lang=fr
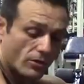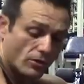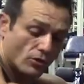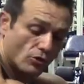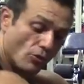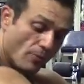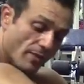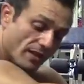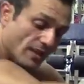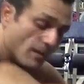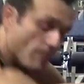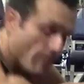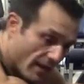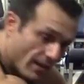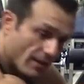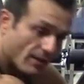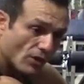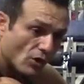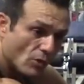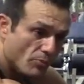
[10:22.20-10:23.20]
ne mettez
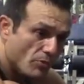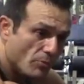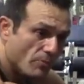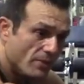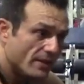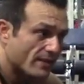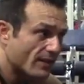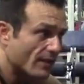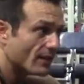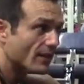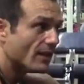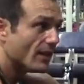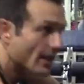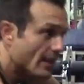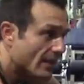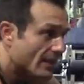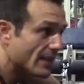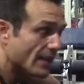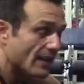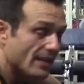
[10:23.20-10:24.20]
pas le pupitre
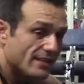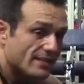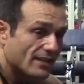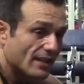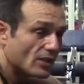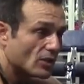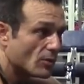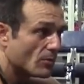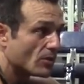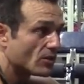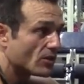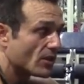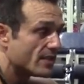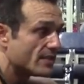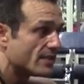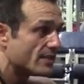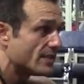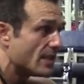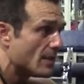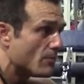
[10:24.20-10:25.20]
calé directement dans les
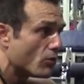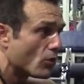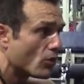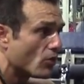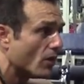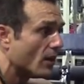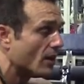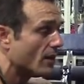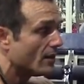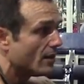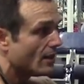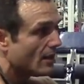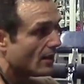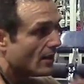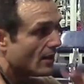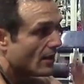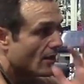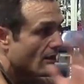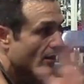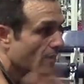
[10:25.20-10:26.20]
aisselles. Pourquoi
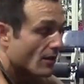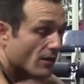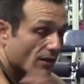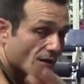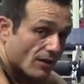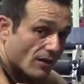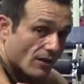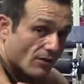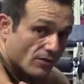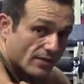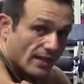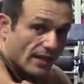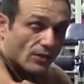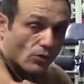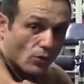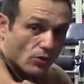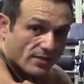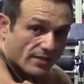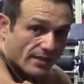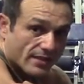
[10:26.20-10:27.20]
vous allez
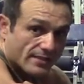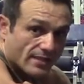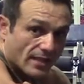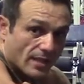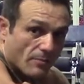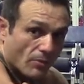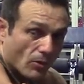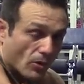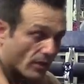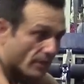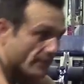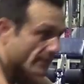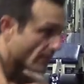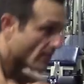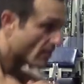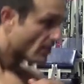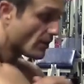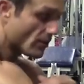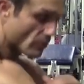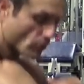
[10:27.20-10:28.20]
trop stresser l'épaule,
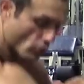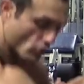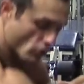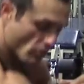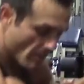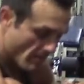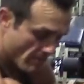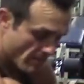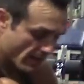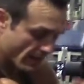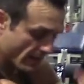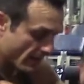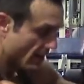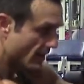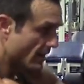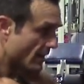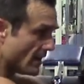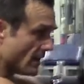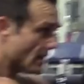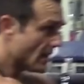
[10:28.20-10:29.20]
d'accord Donc je mets bien
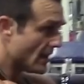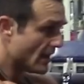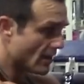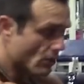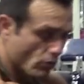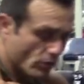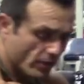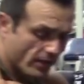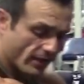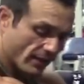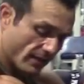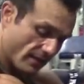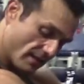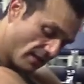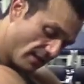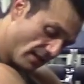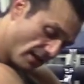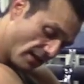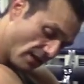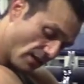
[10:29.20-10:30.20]
les coudes,
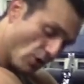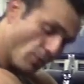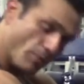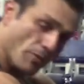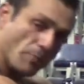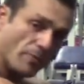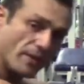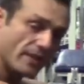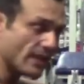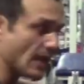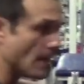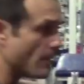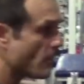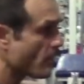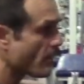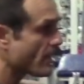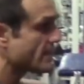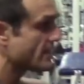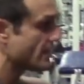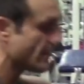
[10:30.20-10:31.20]
le pupitre à, peu
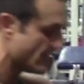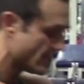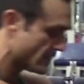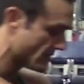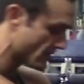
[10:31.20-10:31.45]
près 5-10